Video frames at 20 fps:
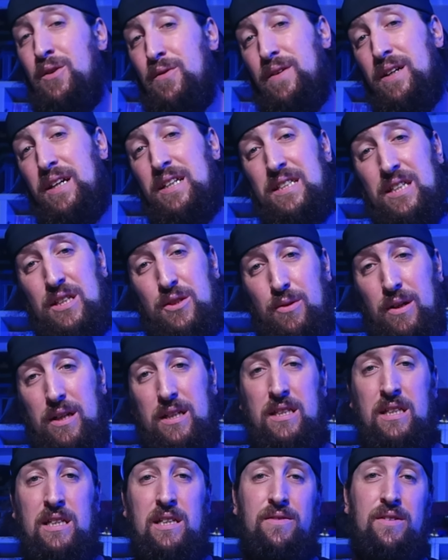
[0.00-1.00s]
et on va
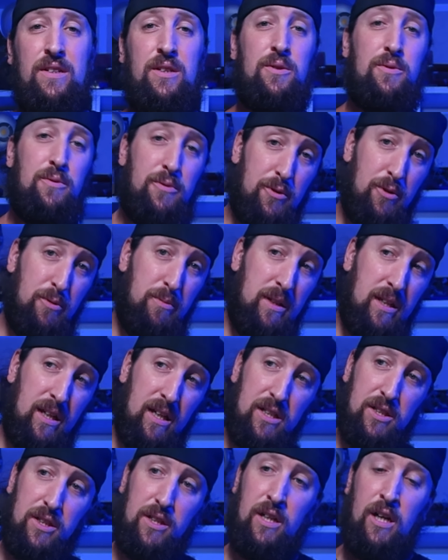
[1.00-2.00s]
l'accessoiriser avec une
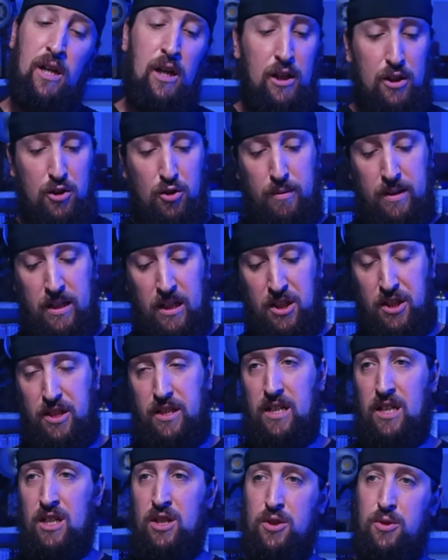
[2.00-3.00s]
demi-cage. De manière
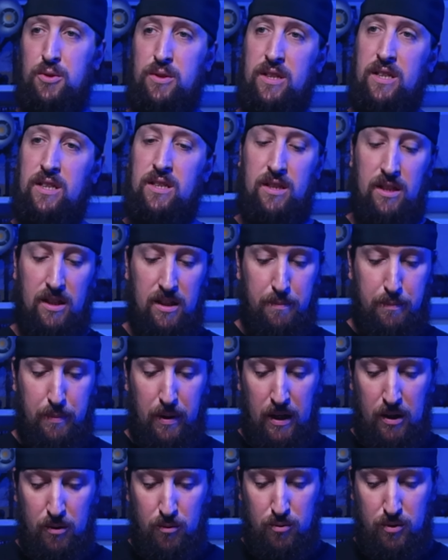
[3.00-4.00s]
générale, j'utilise pas